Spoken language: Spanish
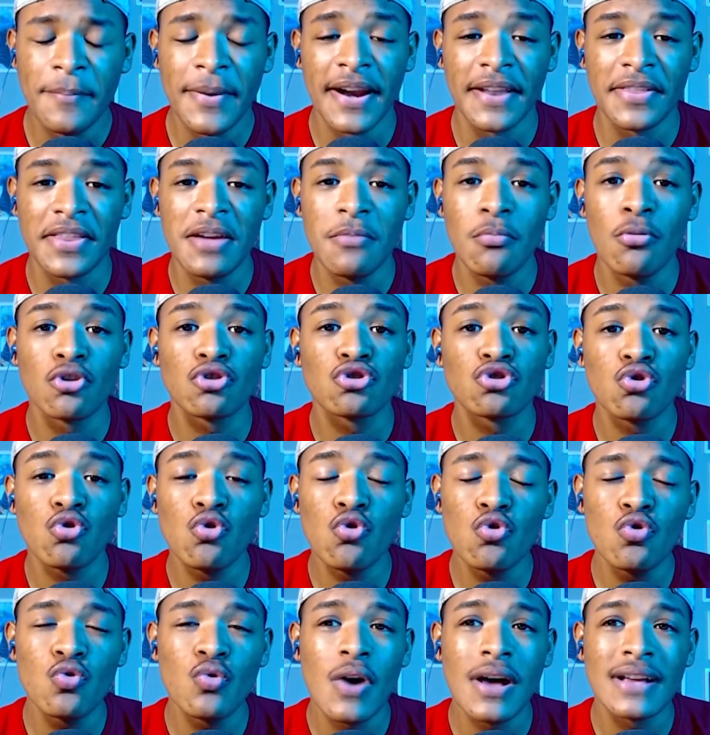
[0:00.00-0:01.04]
Perdimos
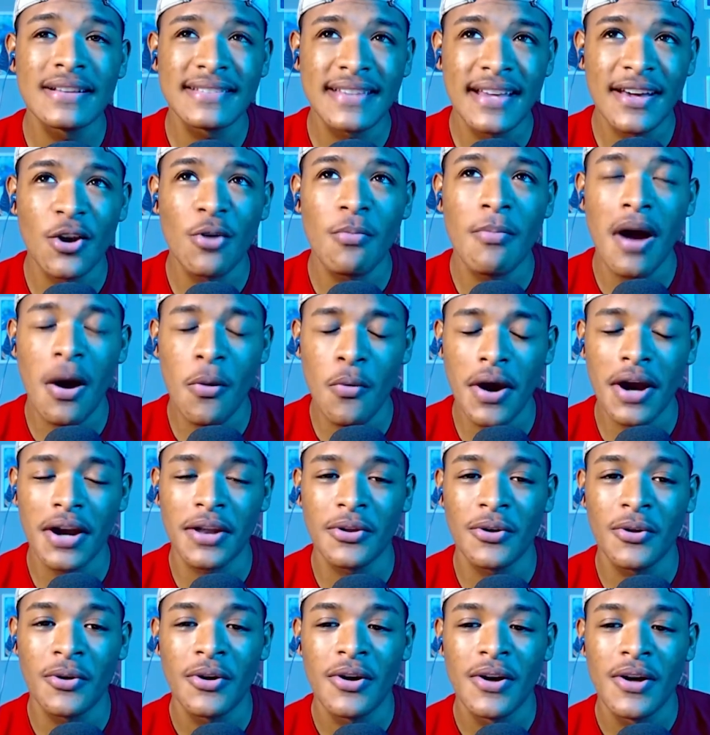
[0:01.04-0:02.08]
1 a 0, me
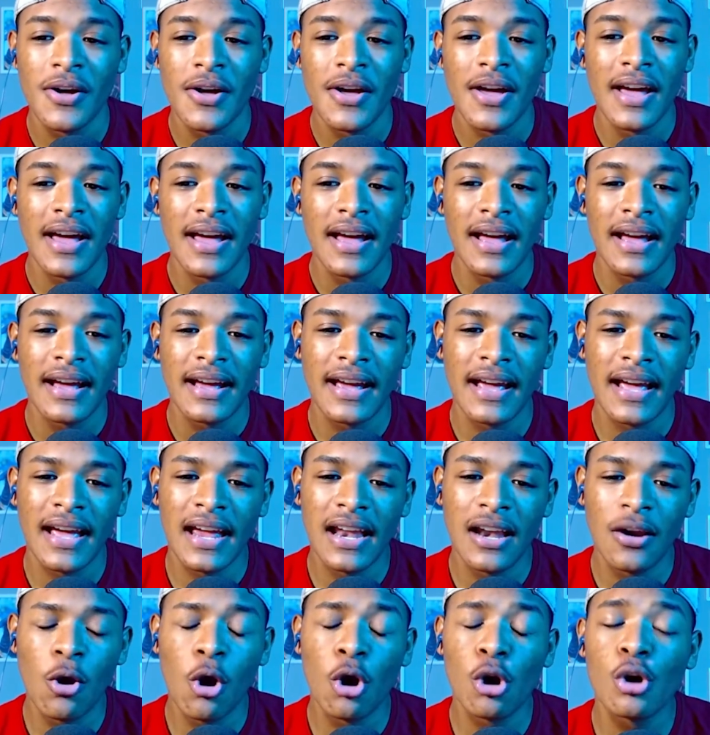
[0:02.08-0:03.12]
acuerdo.
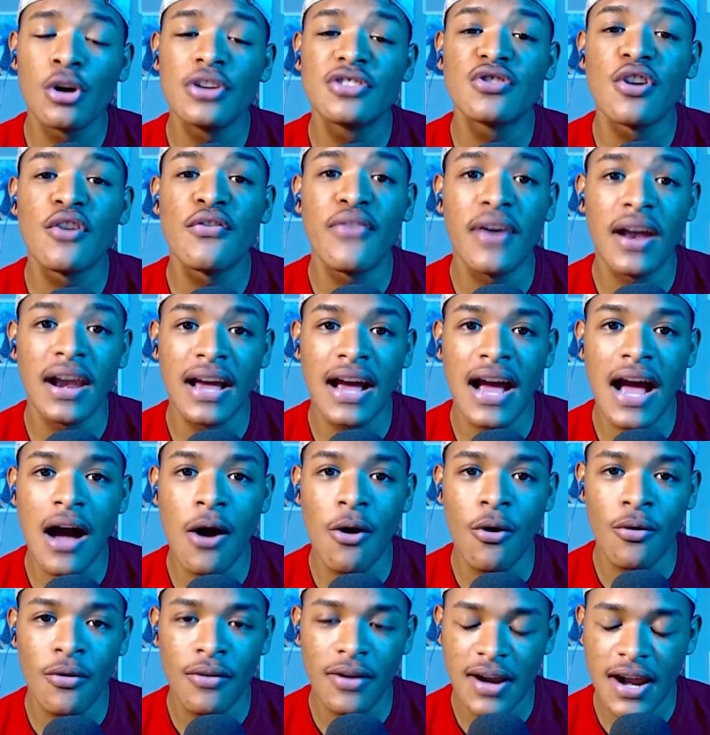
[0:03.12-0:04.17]
Que el gol lo hizo
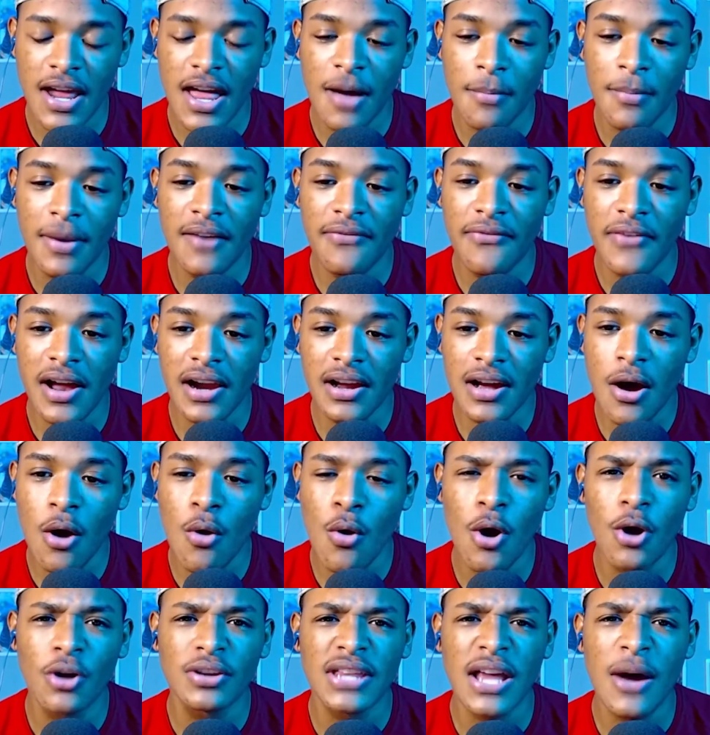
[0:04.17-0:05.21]
Falcao, Radamel
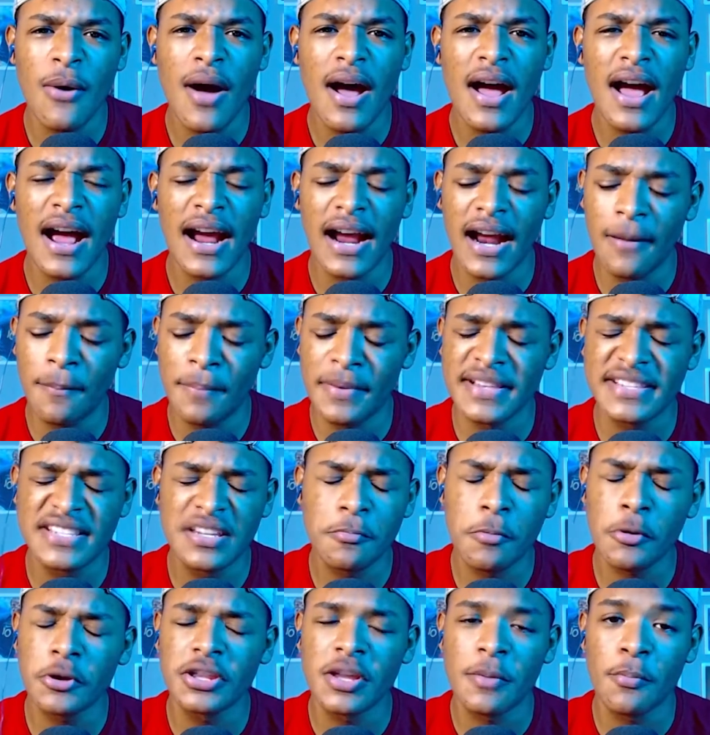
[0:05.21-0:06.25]
Falcao, cuando estaba en el
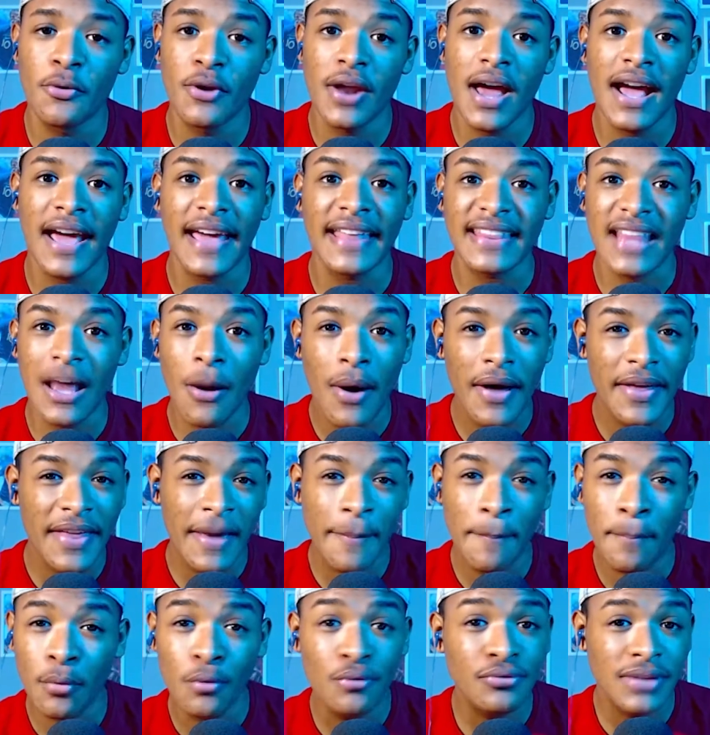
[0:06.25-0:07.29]
principio de temporada, que estaba
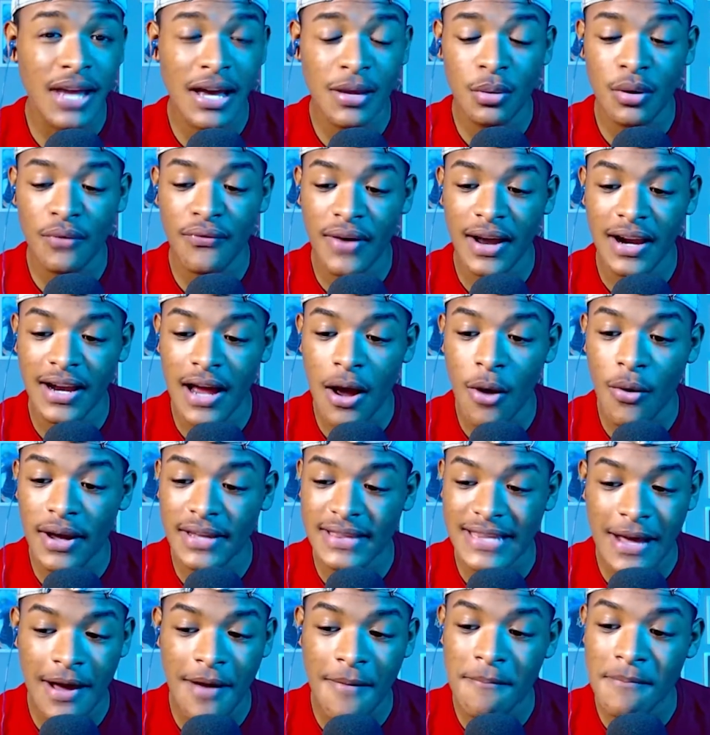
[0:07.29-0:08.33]
despuntando Falcao,
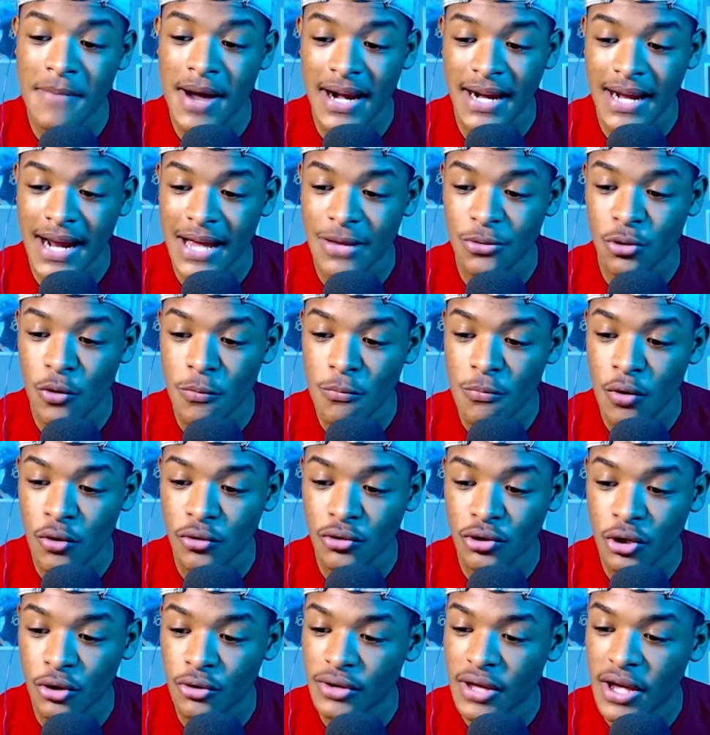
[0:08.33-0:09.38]
que estaban marcando un
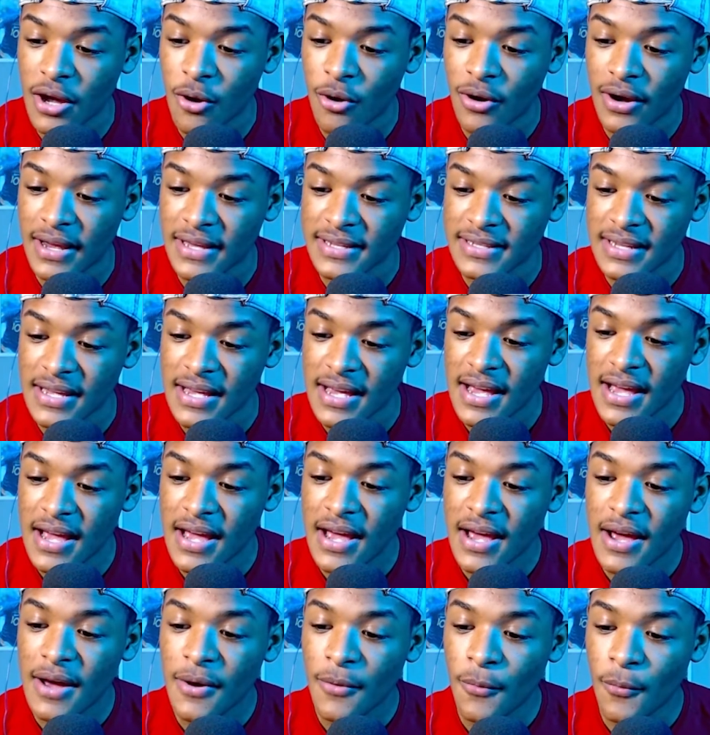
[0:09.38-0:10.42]
montón de goles.
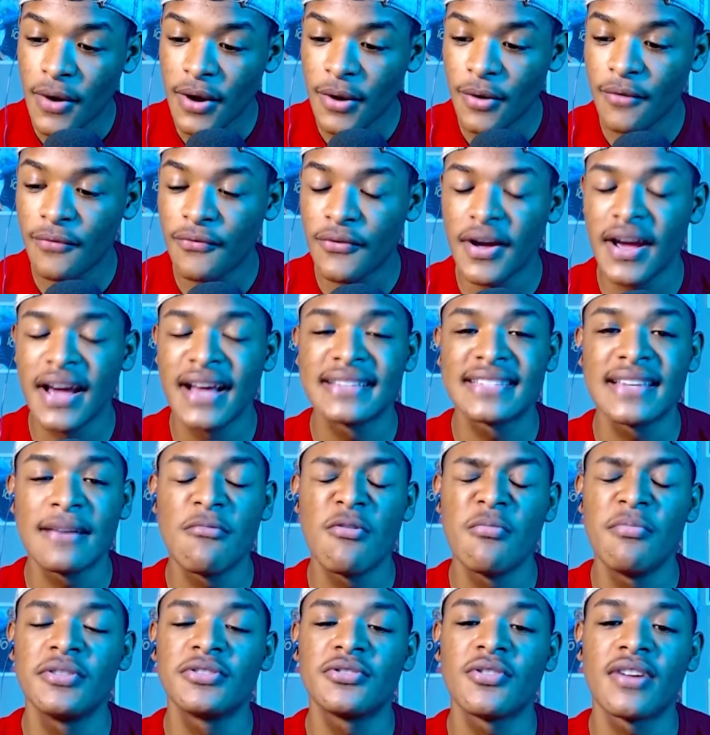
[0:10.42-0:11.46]
Bueno, fue en ese
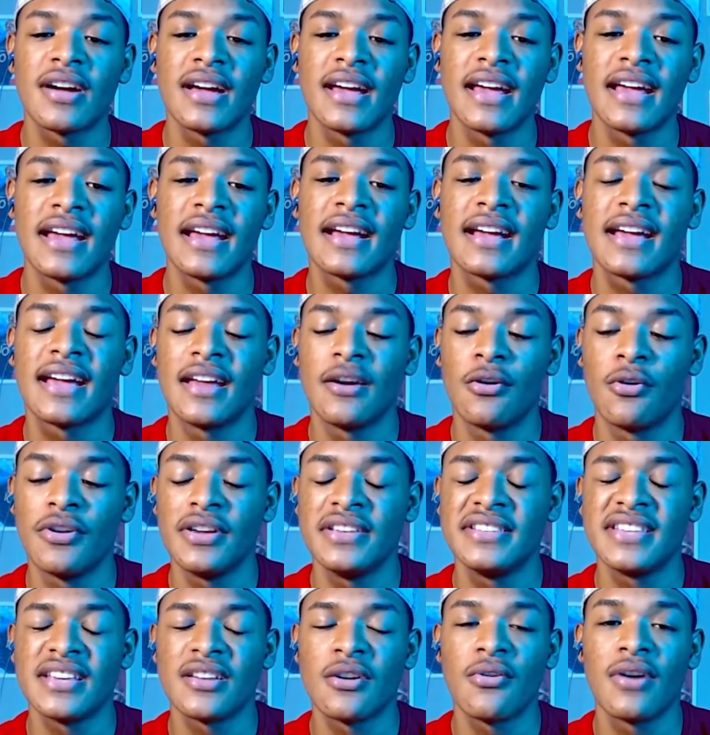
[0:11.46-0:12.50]
momento que, que
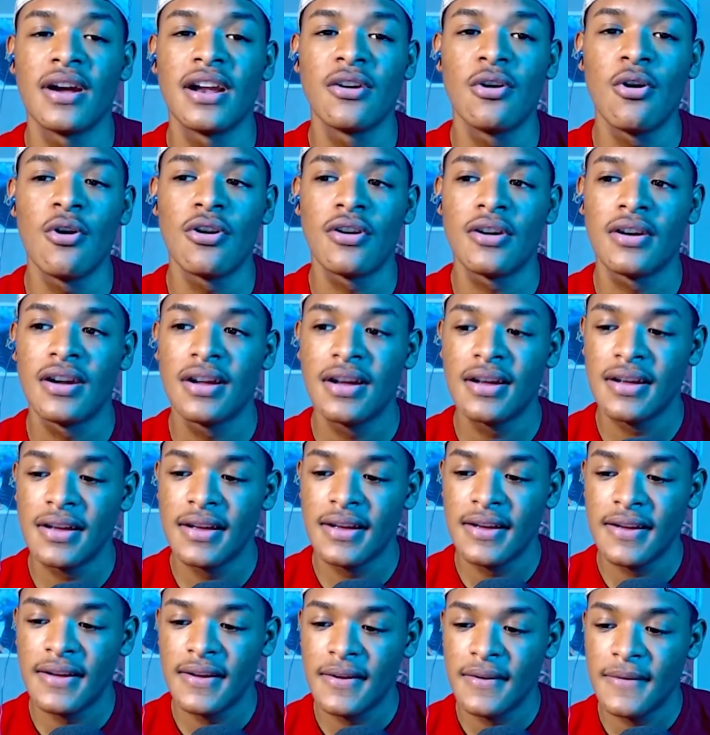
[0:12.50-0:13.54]
nos hicieron el gol.
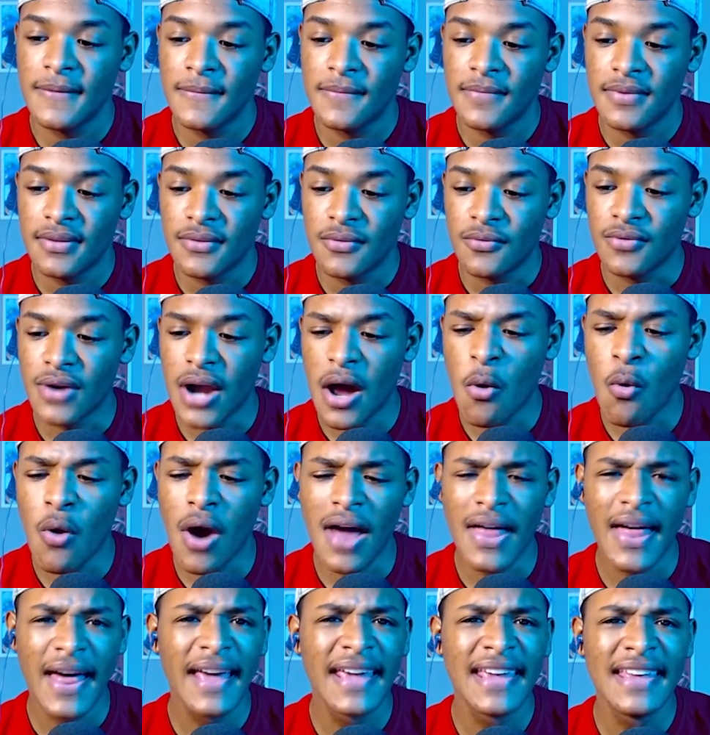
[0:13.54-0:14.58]
Una
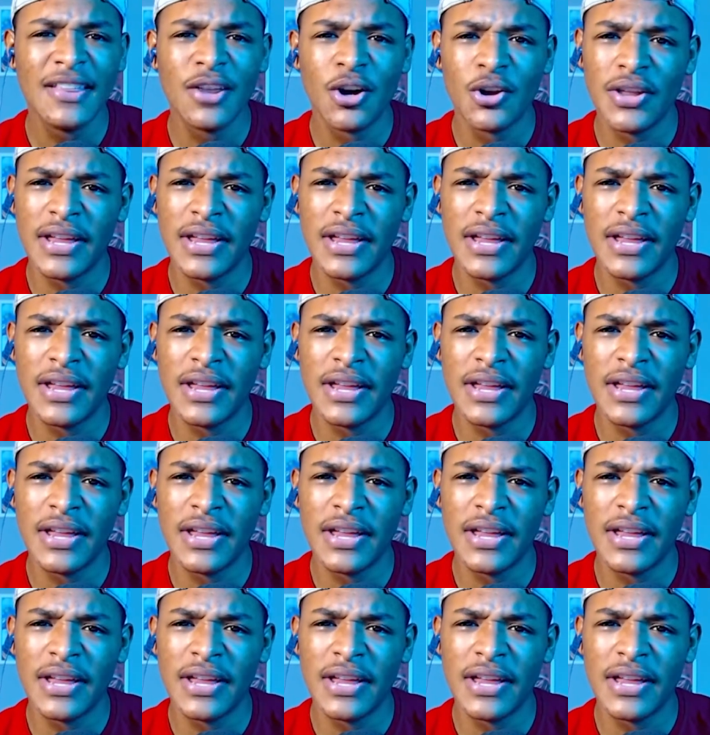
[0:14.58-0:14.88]
jugada ahí